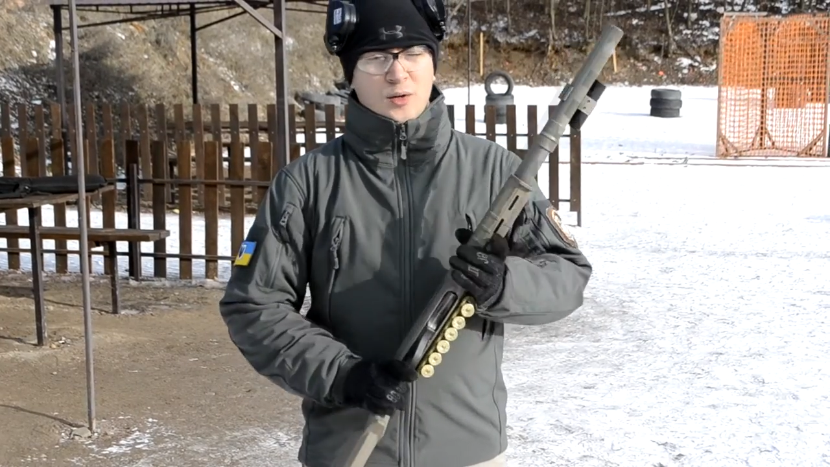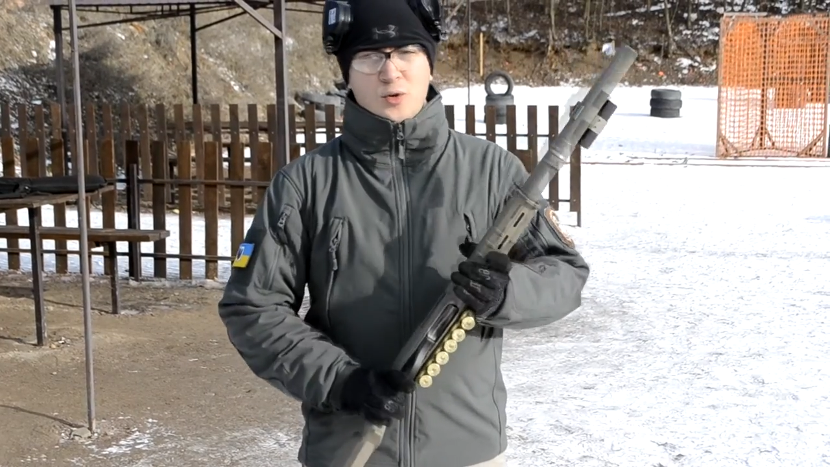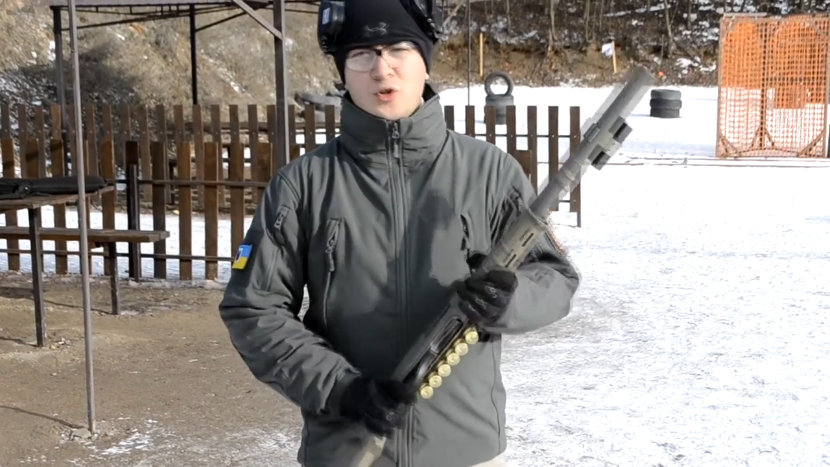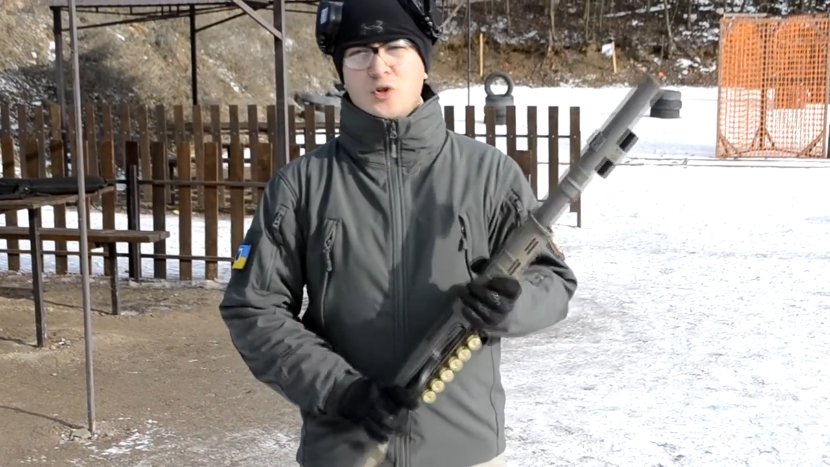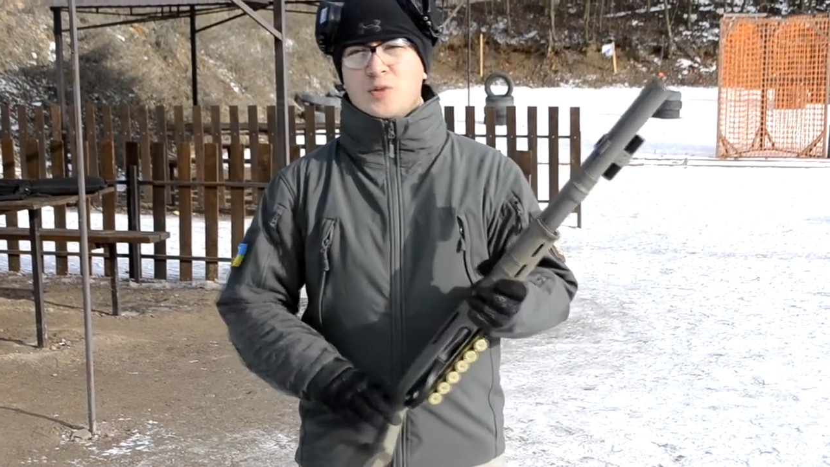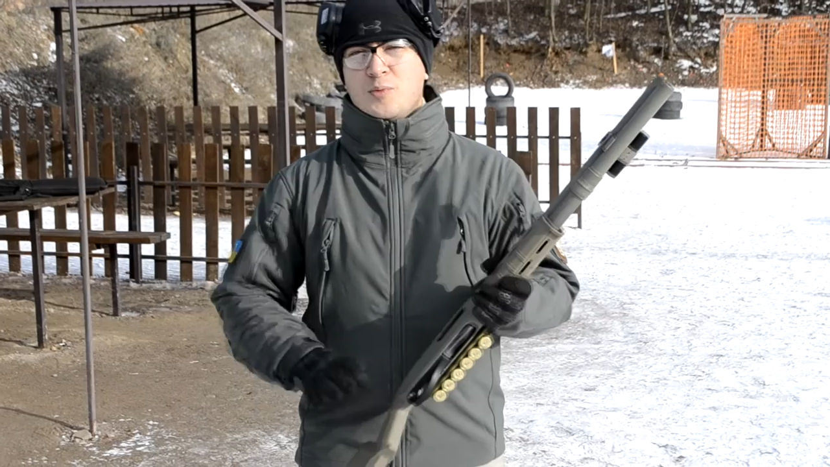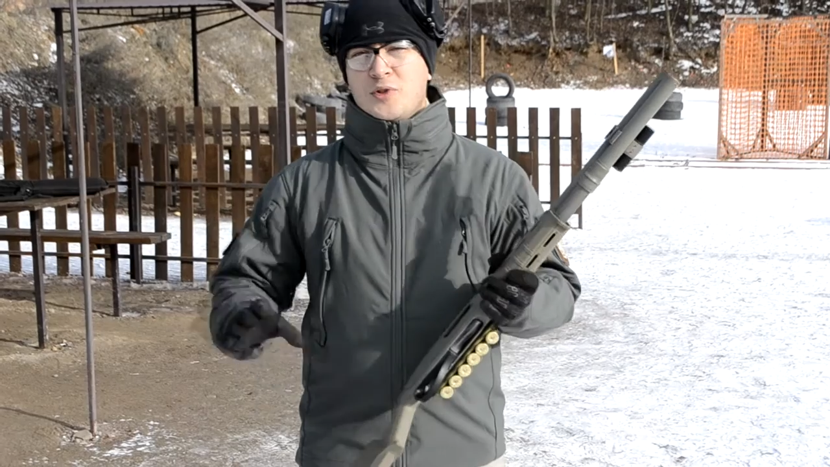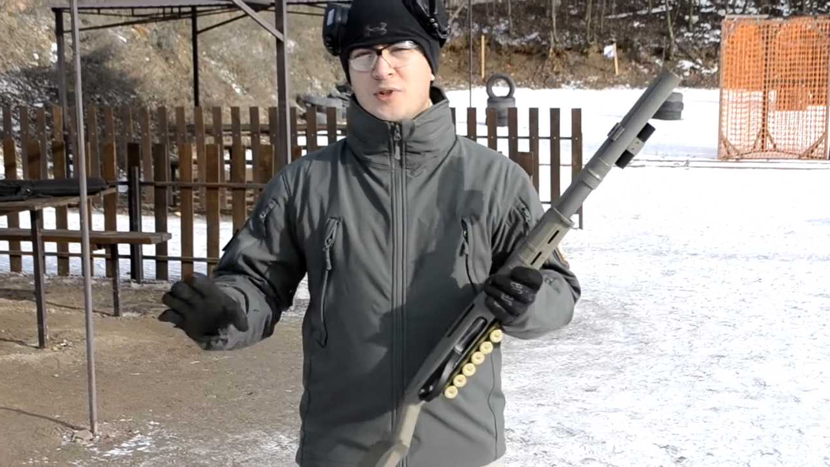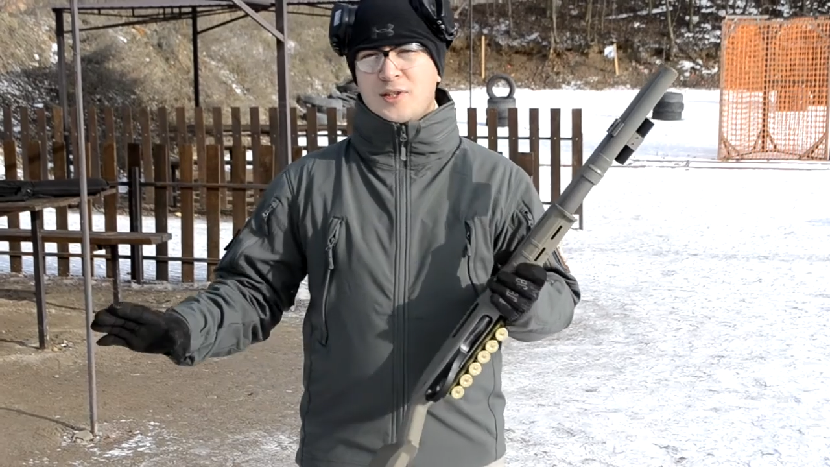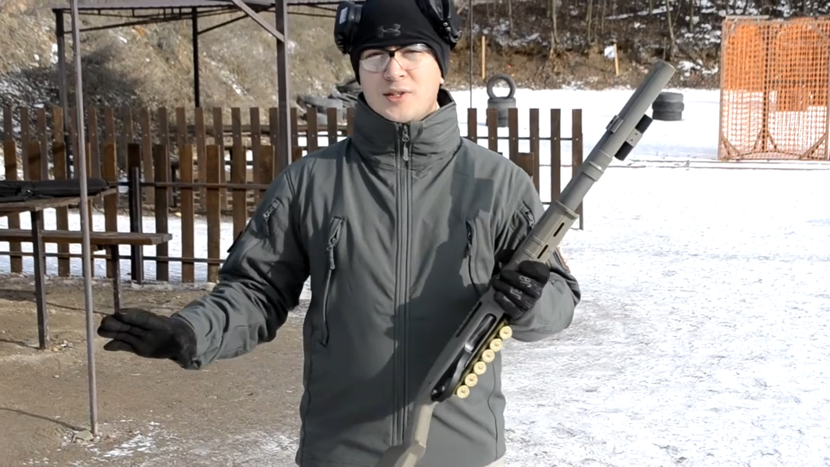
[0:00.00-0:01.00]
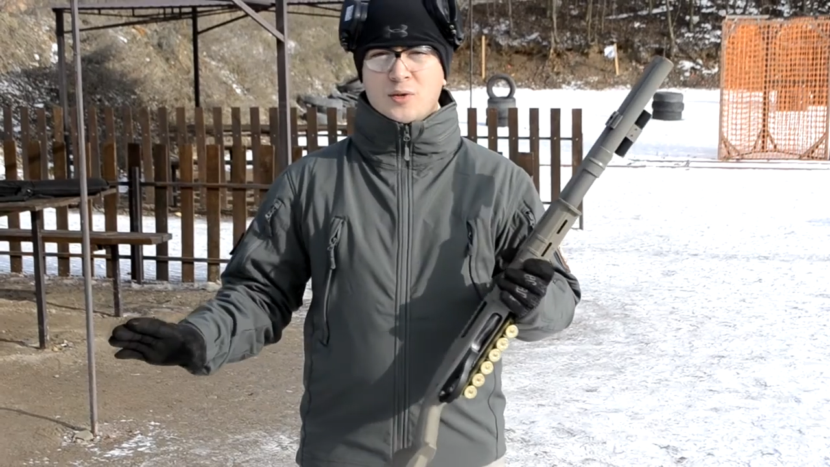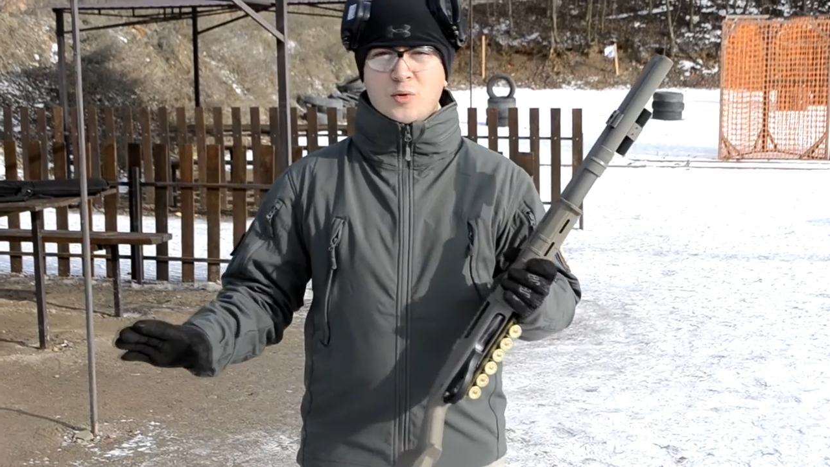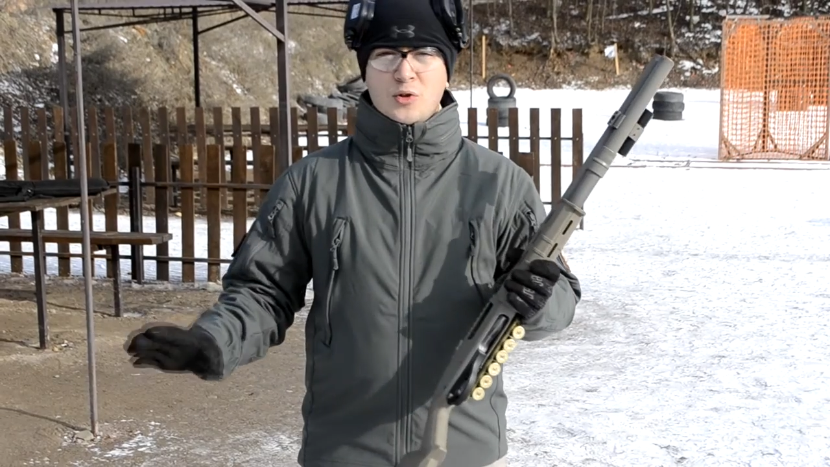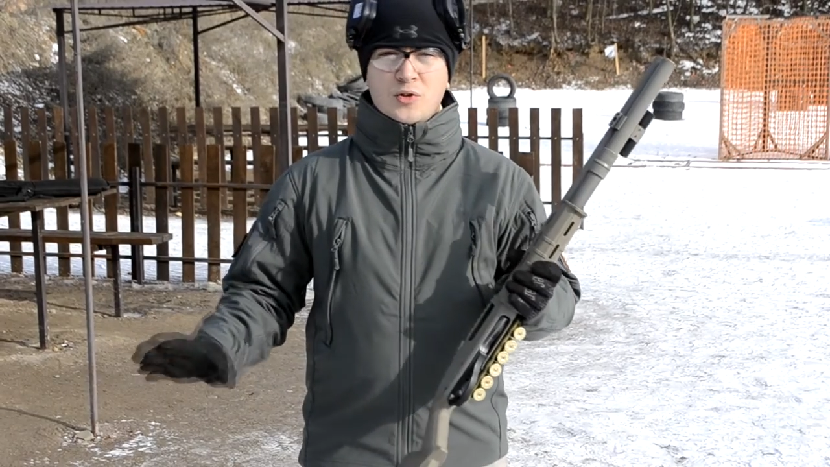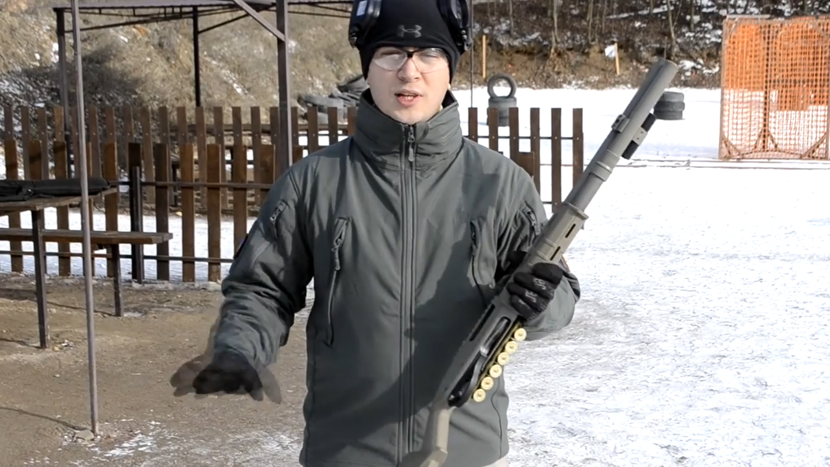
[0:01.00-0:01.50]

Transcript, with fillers: ружье, спустились на кухню,